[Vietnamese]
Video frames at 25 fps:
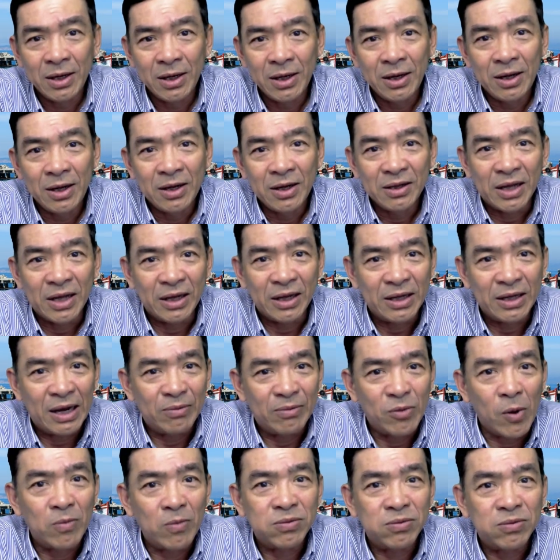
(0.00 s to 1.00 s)
thì à,
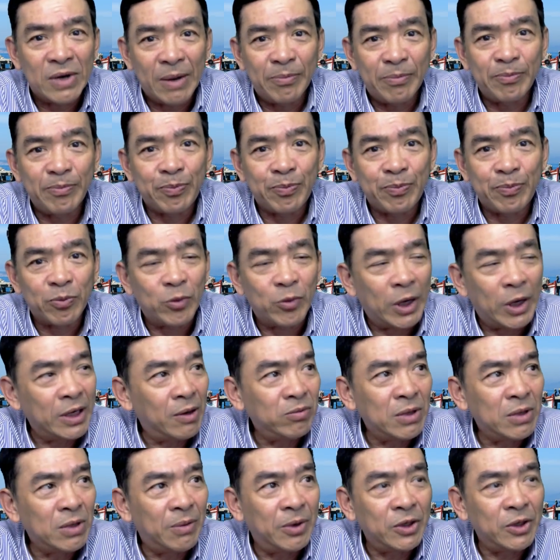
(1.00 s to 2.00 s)
một năm phải đóng
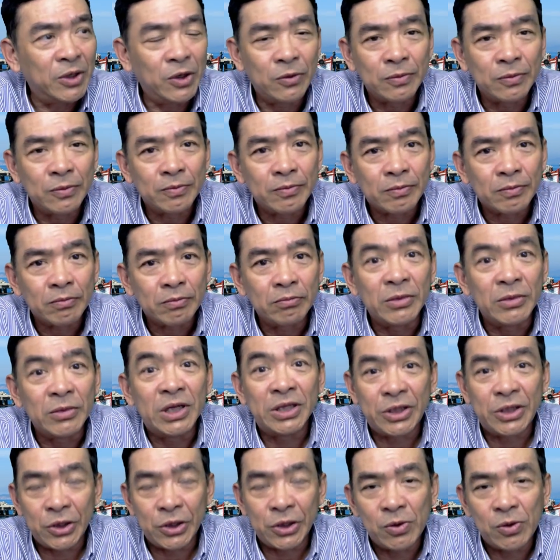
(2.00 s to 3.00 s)
là bao nhiêu 10
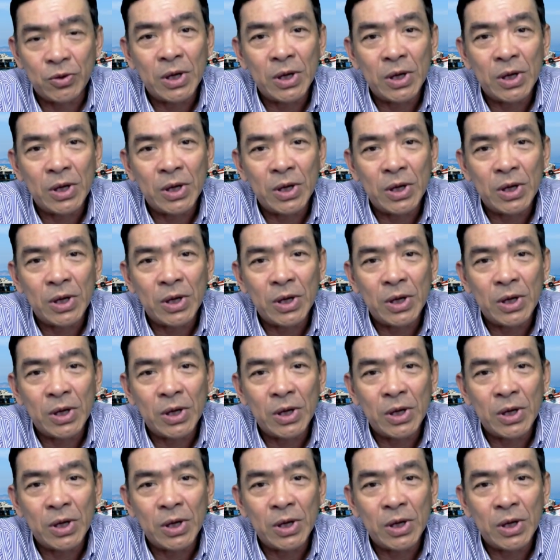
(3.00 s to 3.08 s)
triệu